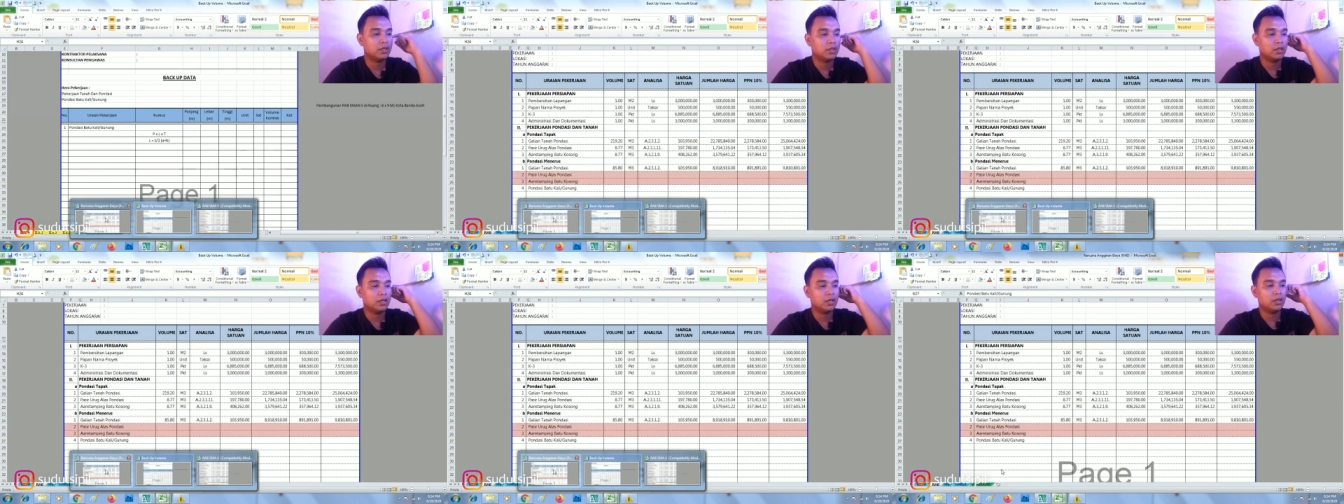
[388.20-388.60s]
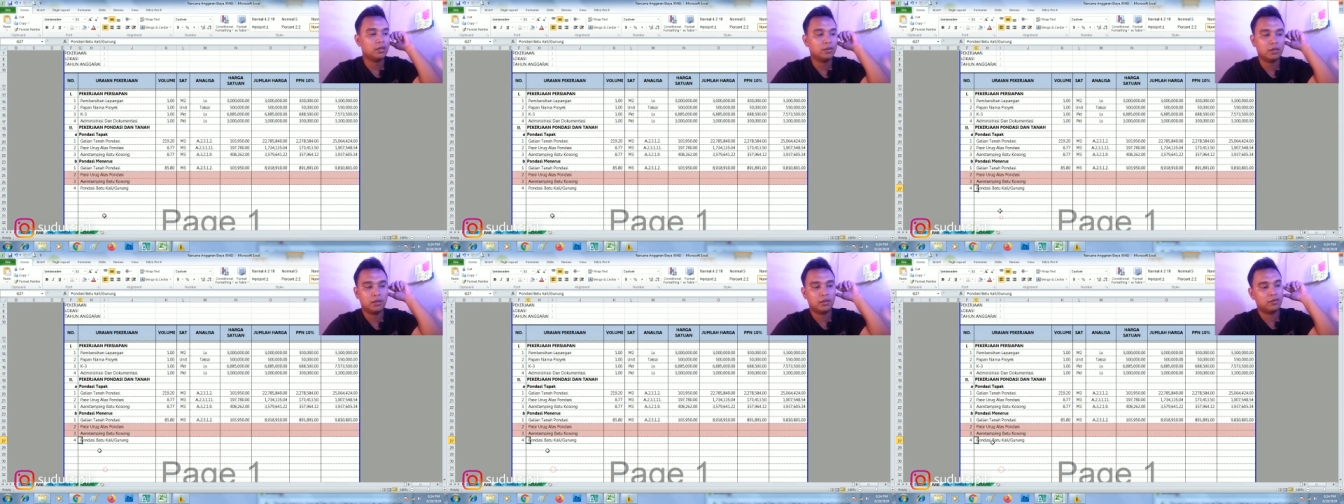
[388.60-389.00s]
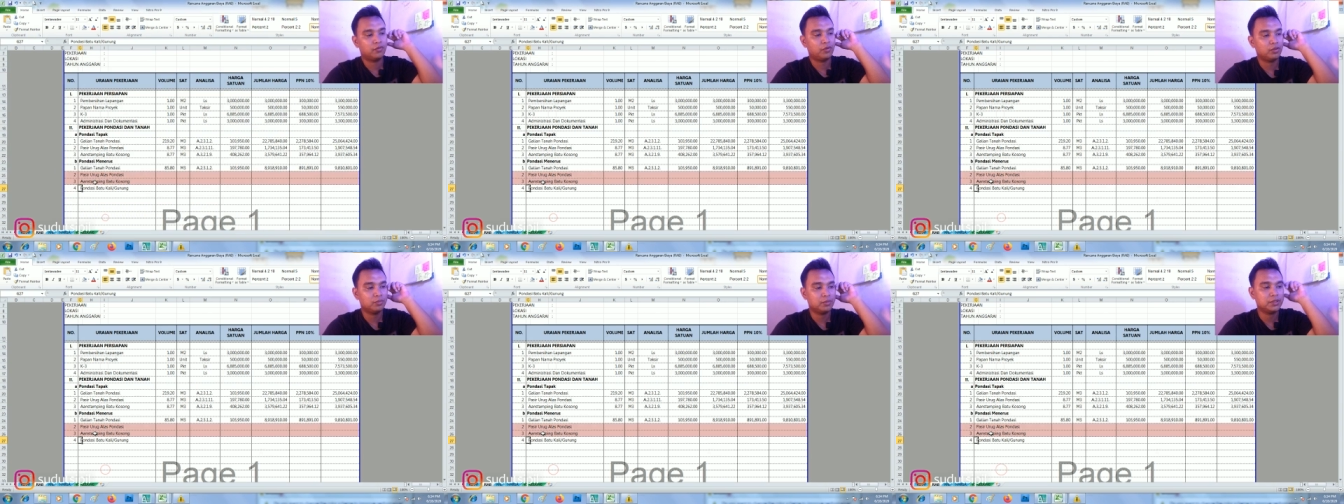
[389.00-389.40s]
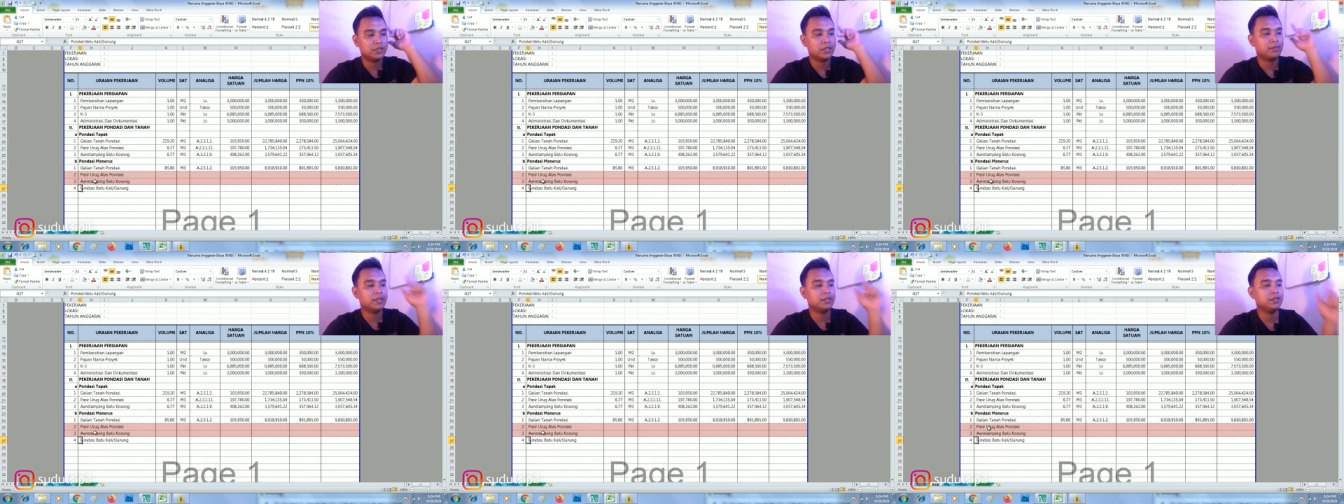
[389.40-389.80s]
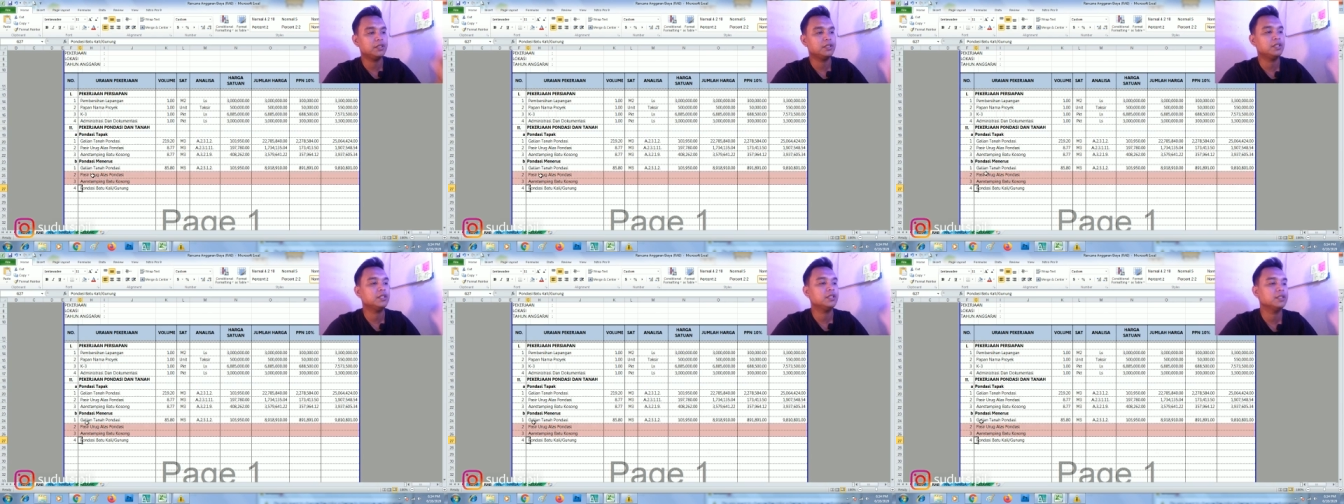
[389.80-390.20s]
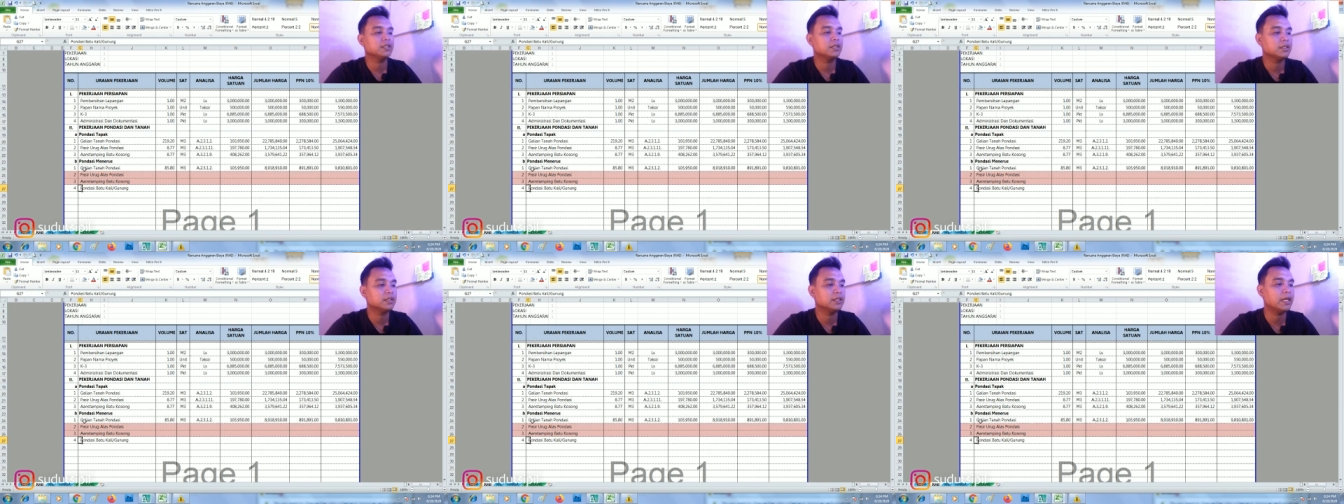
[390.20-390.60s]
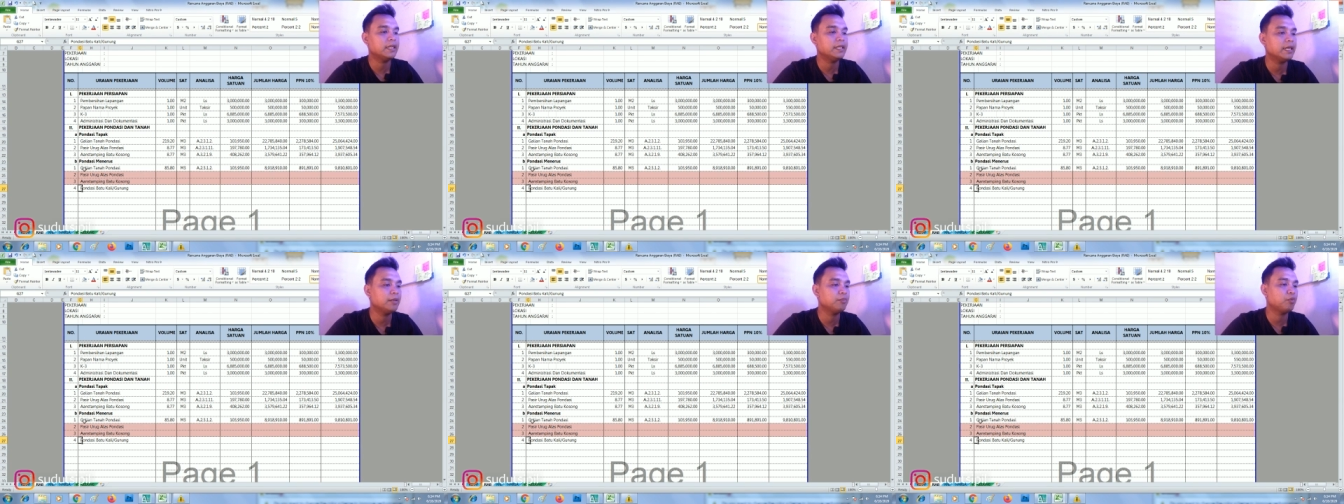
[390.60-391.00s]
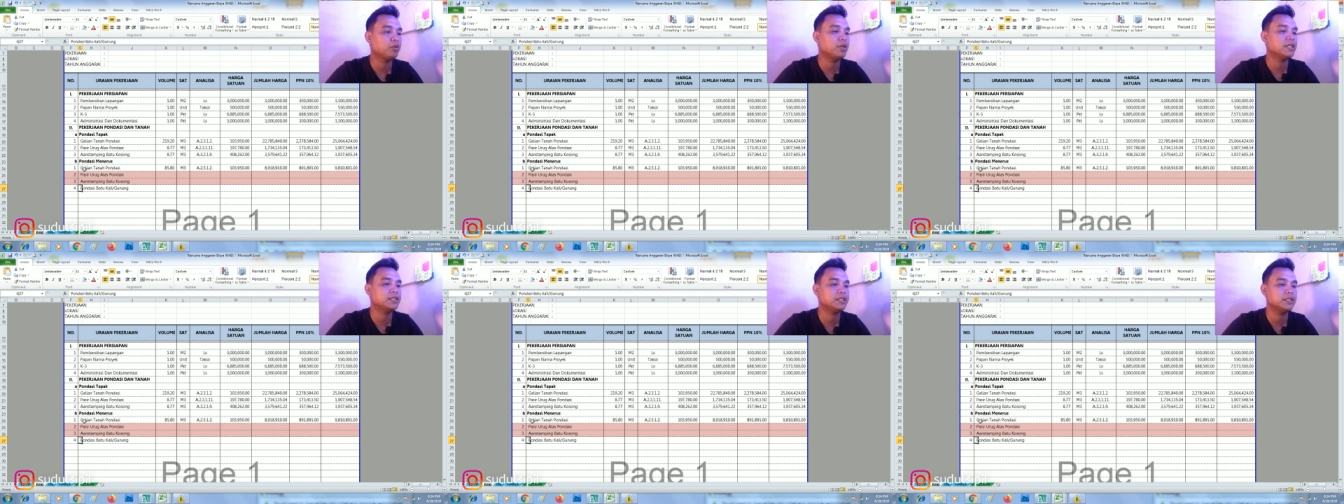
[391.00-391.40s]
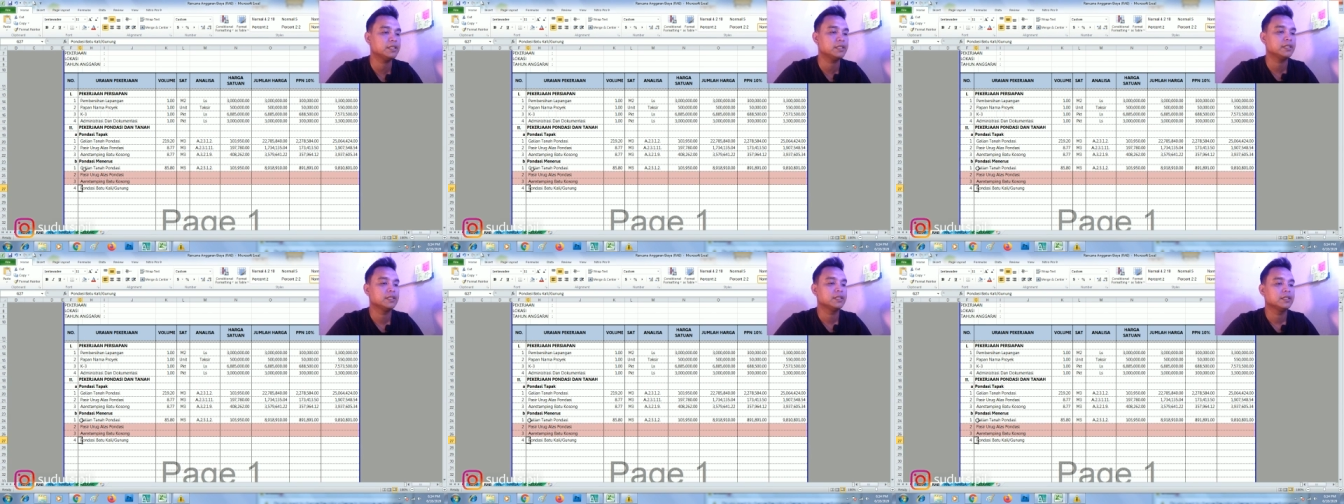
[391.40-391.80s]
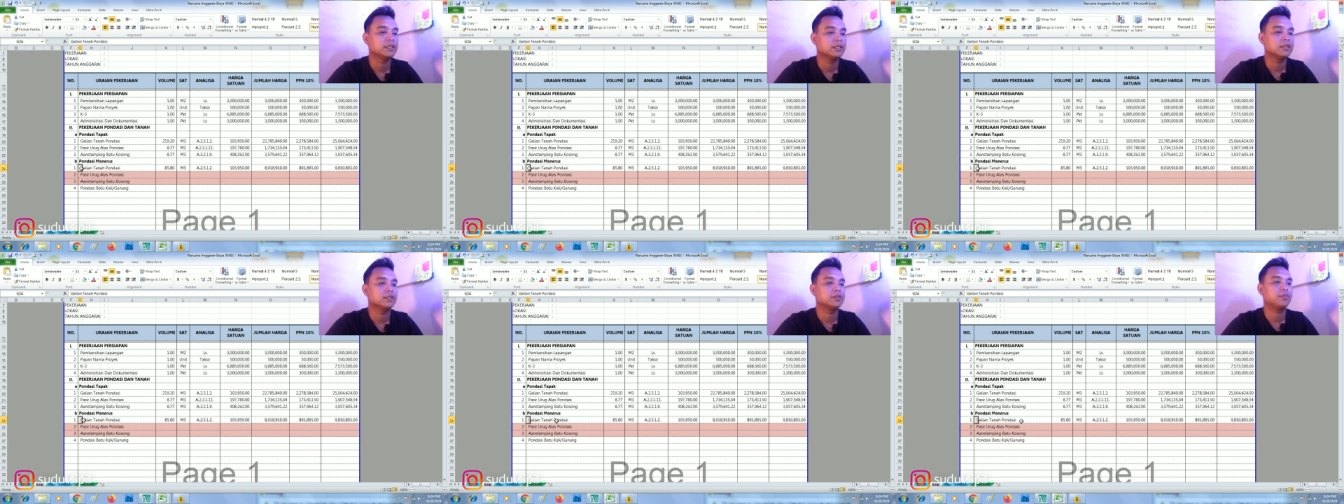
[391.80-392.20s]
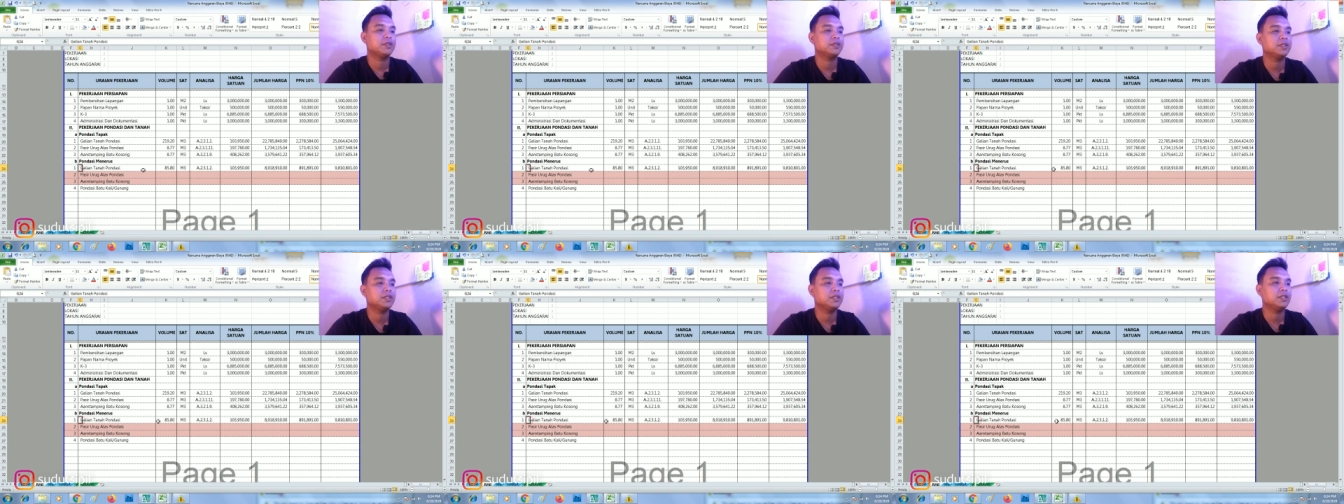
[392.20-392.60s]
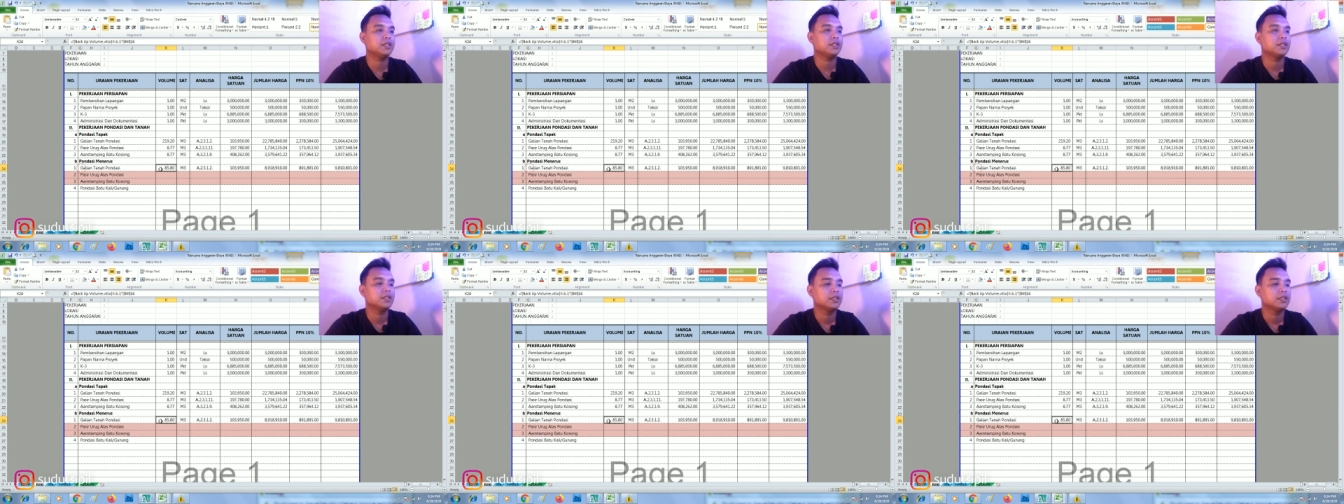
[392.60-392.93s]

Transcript: uh, volumenya berarti di galian pondasi seperti ini